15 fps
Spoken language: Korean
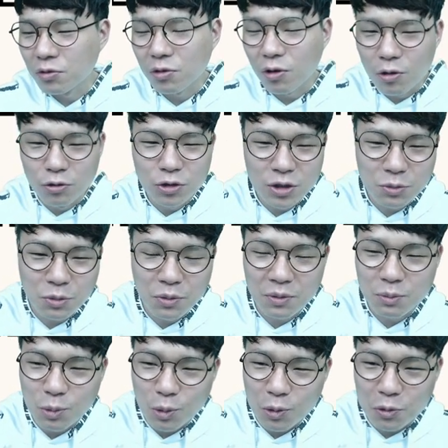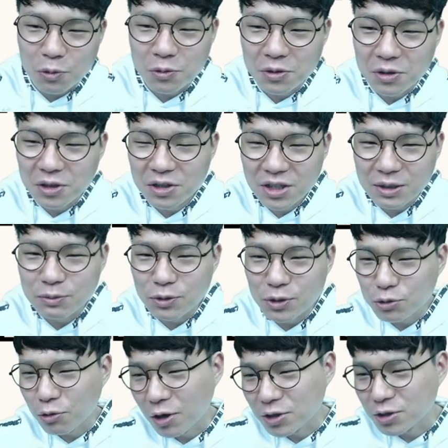얼굴로 보면 뭐 기분이
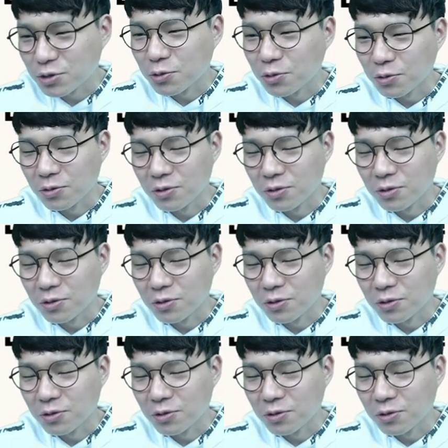좋아지고